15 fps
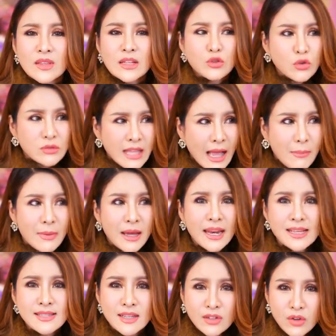เราต้องทำอะ
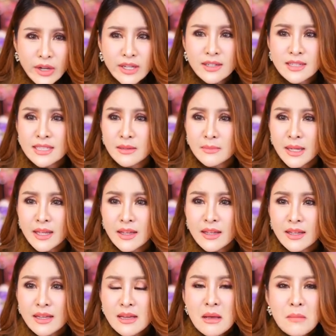ไรสักหน่อยหนึ่งจริงไหม
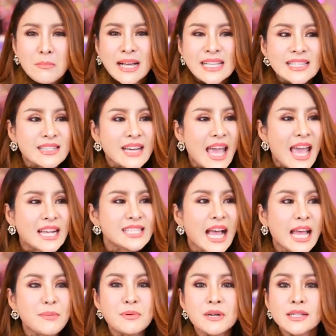ไม่ซื้อเอง
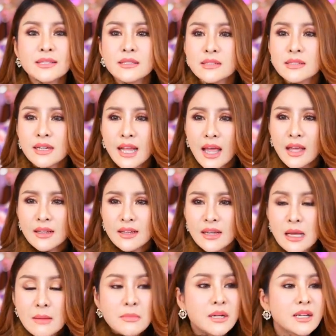ใช้เพื่อนซื้อก็ได้
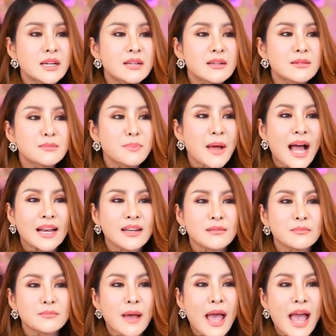มึงเดินผ่าน
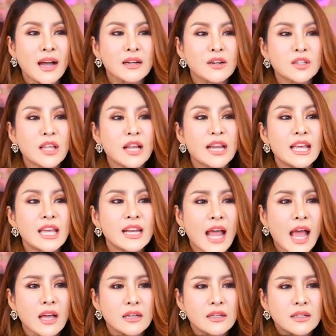แผงลอตเตอรี่
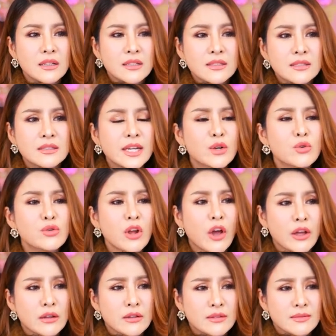นะซื้อให้กูห
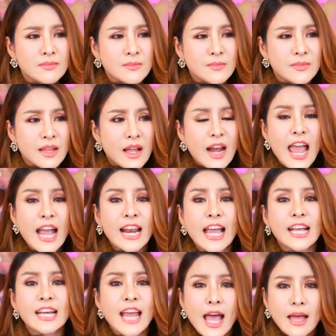น่อยเลขอะ
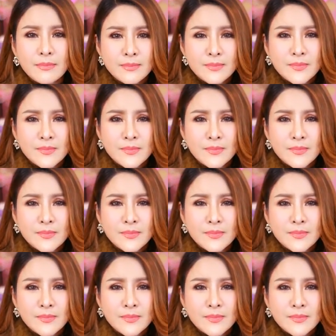ไรก็ได้